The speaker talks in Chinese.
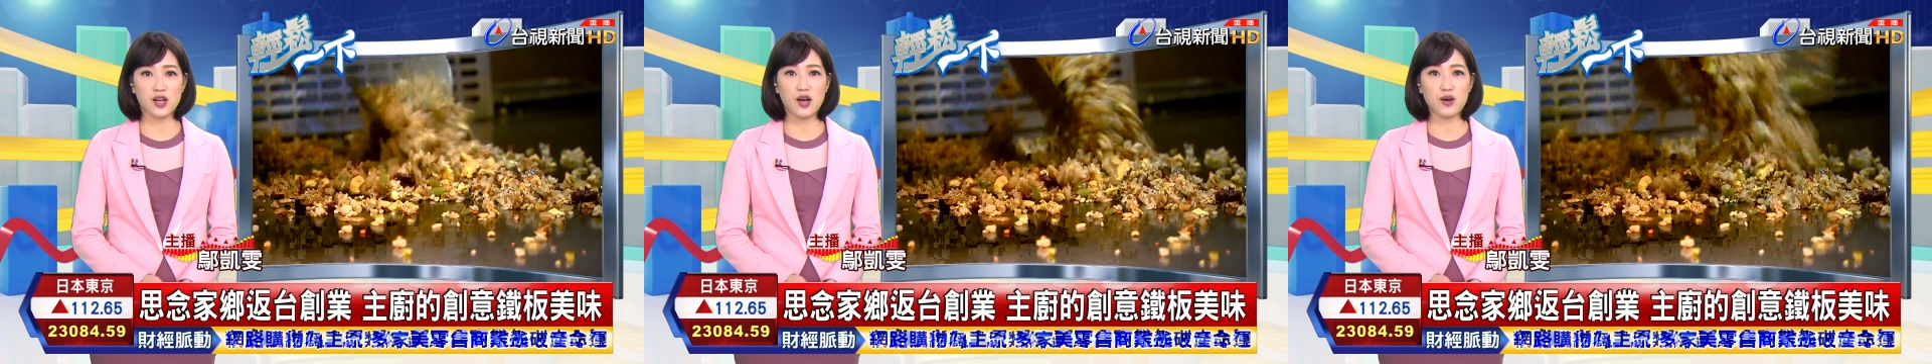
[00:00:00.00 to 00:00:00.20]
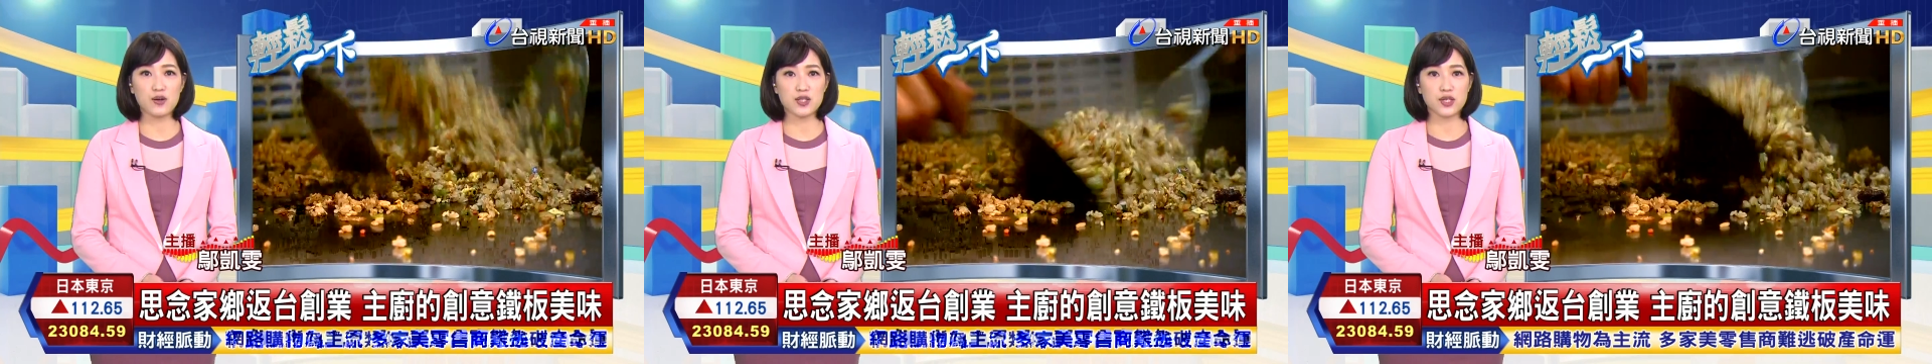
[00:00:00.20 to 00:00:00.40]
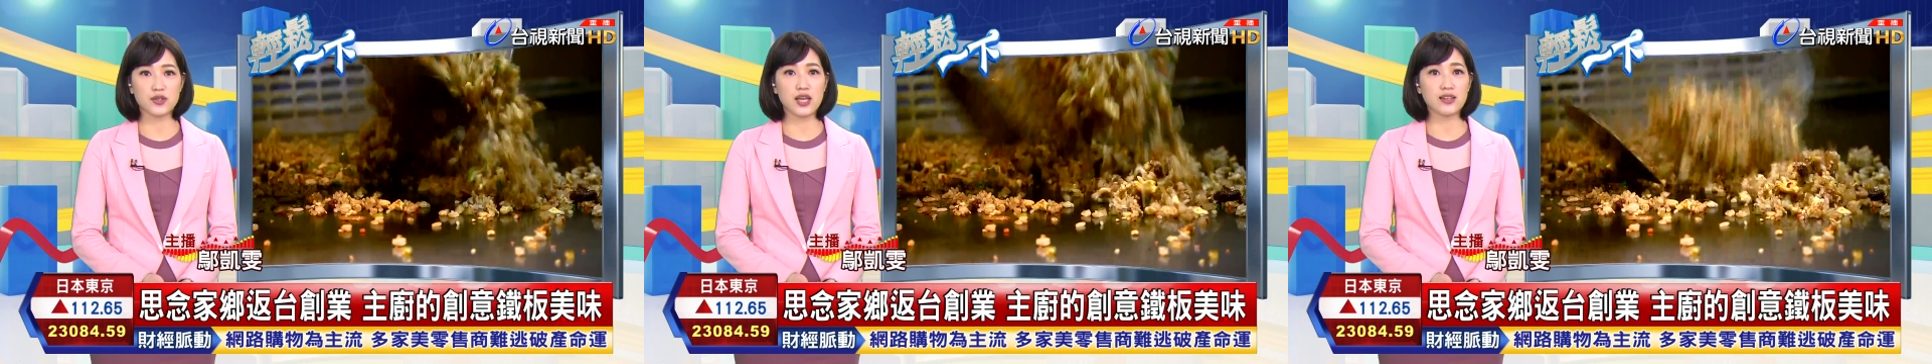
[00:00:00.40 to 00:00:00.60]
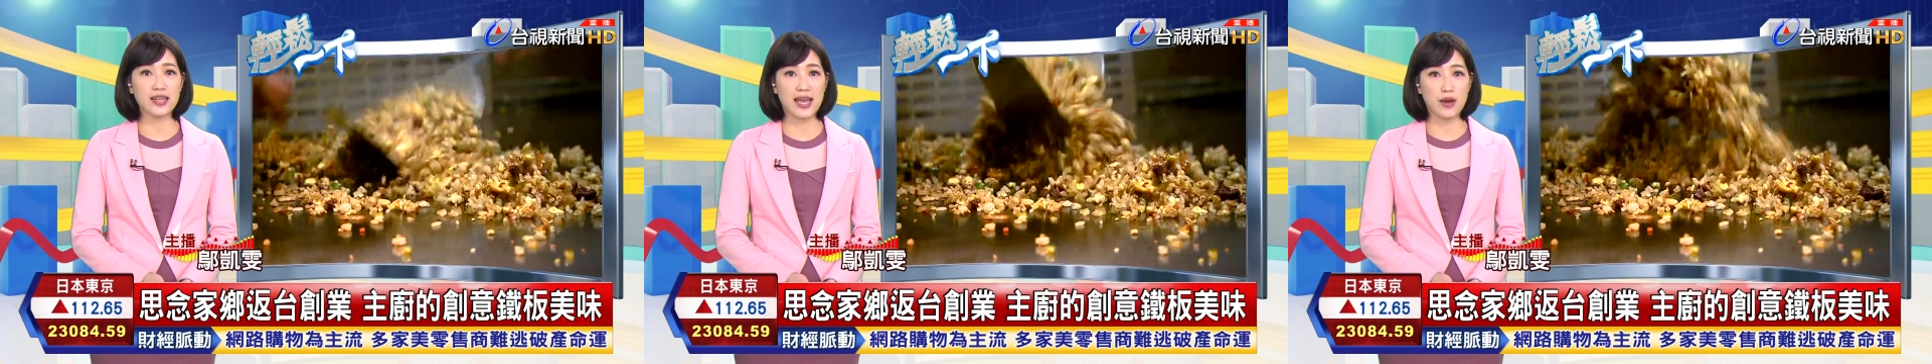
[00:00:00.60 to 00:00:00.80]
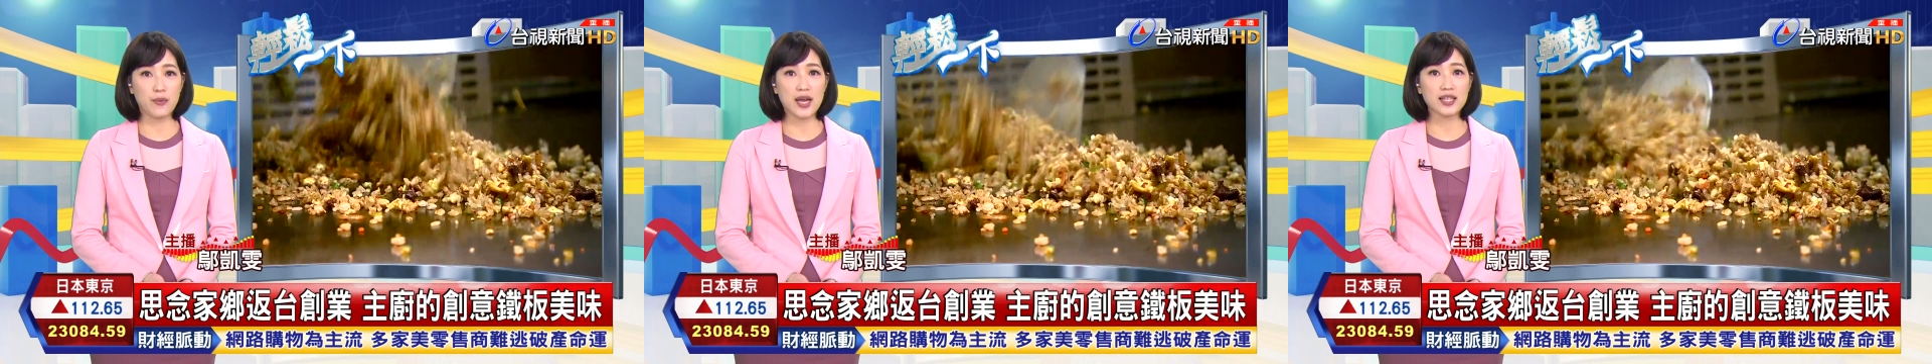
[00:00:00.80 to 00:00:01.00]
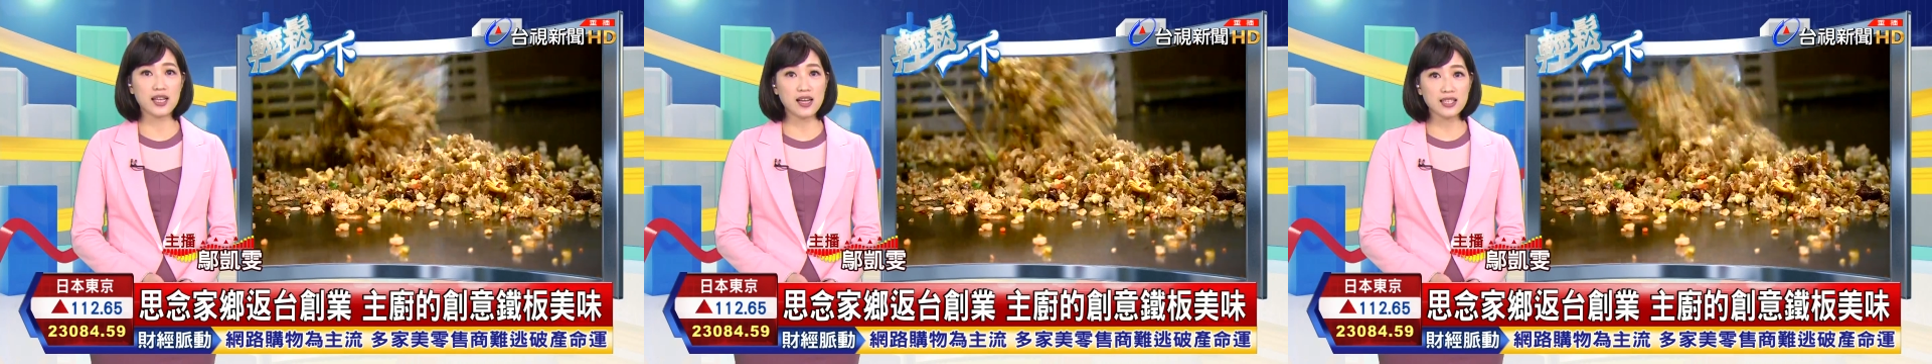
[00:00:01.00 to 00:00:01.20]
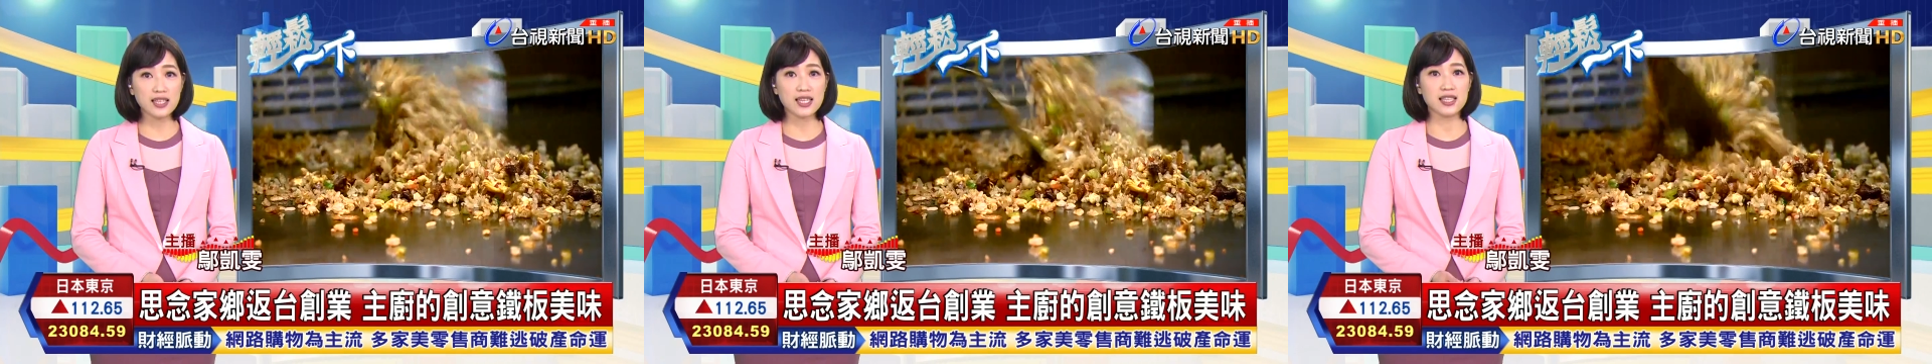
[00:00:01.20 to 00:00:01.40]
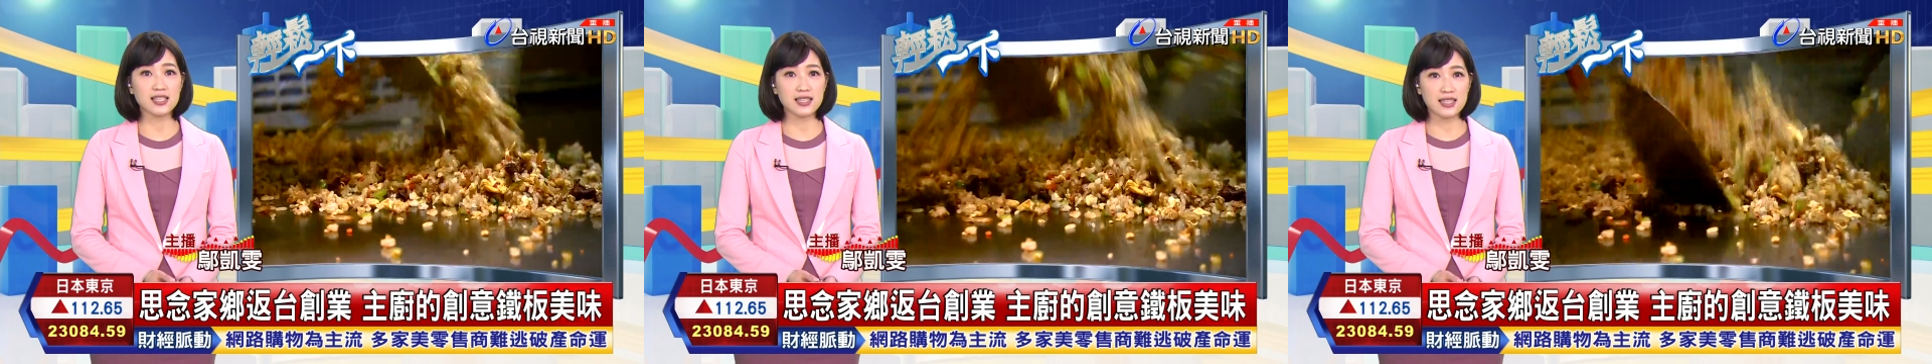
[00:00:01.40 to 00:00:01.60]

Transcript: 候就到台湾当年